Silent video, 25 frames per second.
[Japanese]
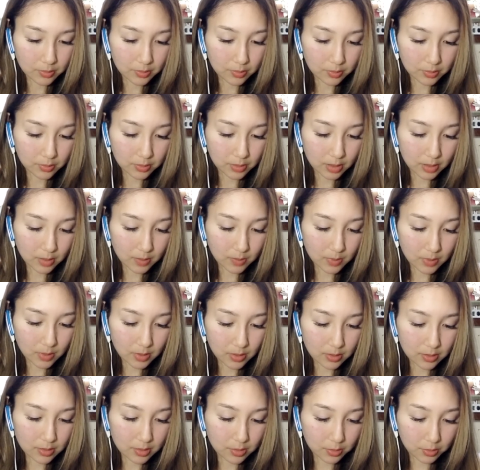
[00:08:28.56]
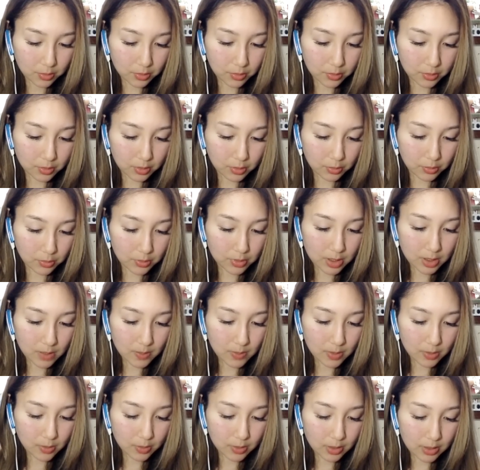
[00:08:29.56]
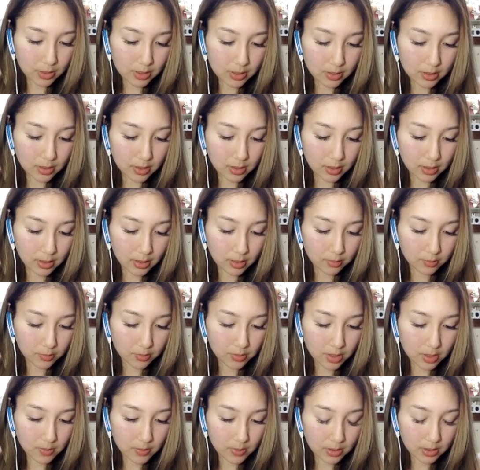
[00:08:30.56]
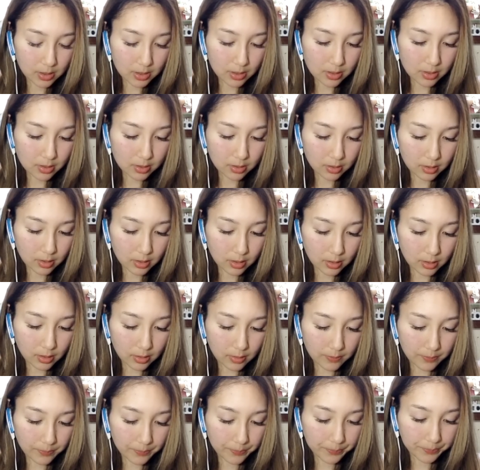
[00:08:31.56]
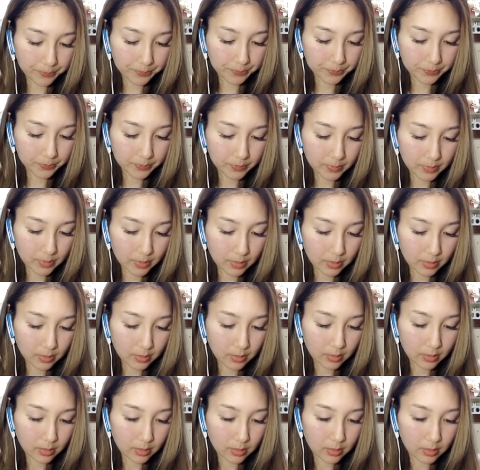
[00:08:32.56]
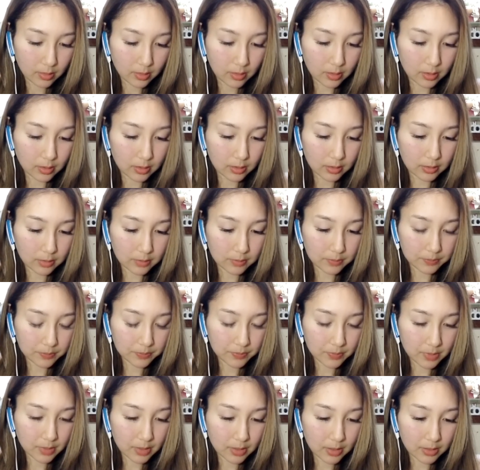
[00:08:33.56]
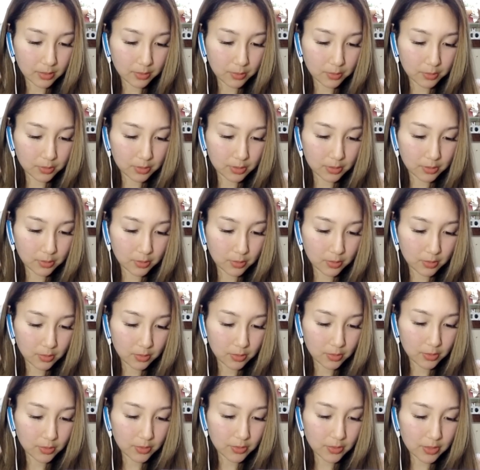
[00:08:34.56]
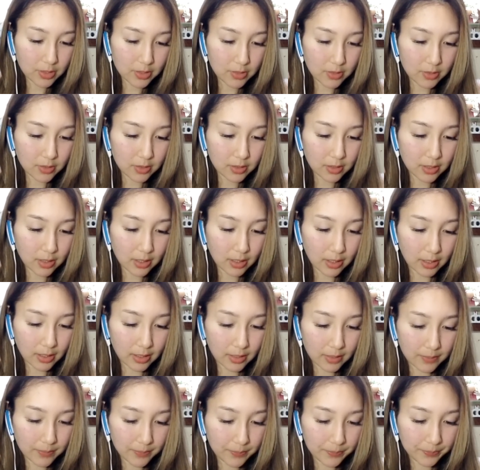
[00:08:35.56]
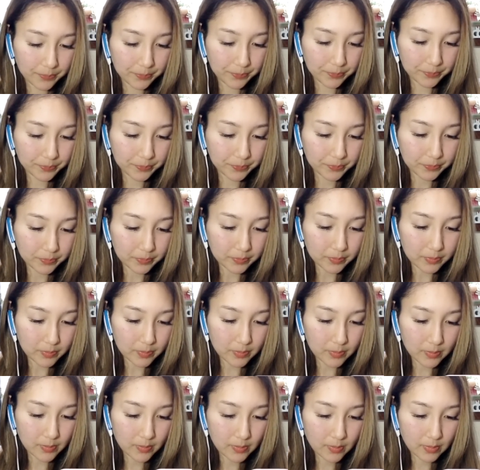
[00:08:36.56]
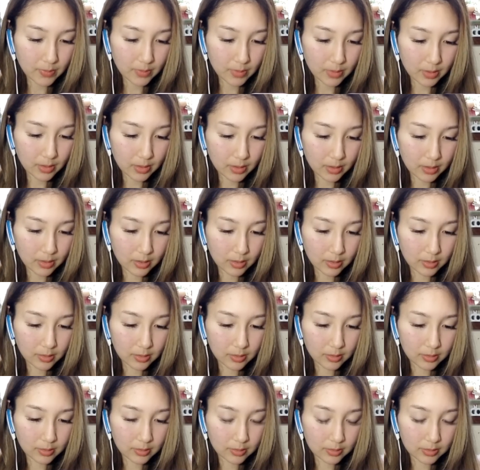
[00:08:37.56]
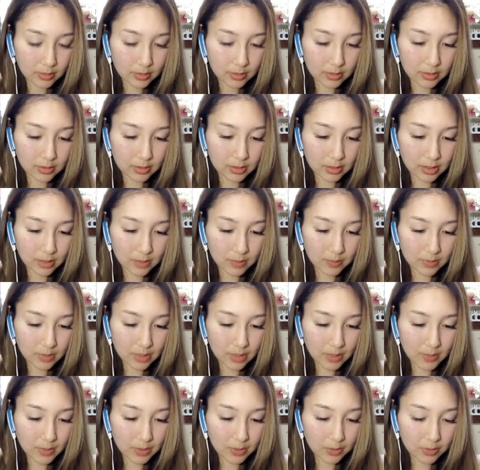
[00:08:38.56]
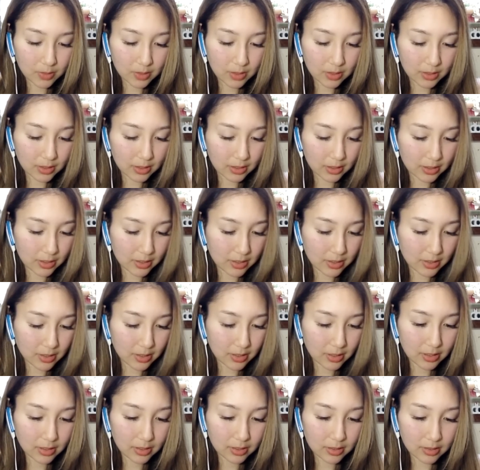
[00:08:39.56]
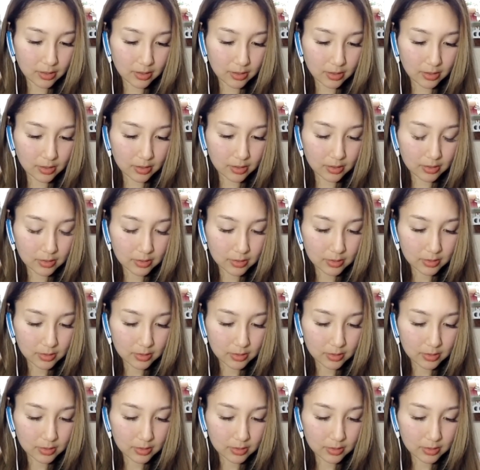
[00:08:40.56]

ちょダメージというよりお邪魔を消してねお邪魔消してはい回復を出そうよしオッケーただや闇とかね消してないから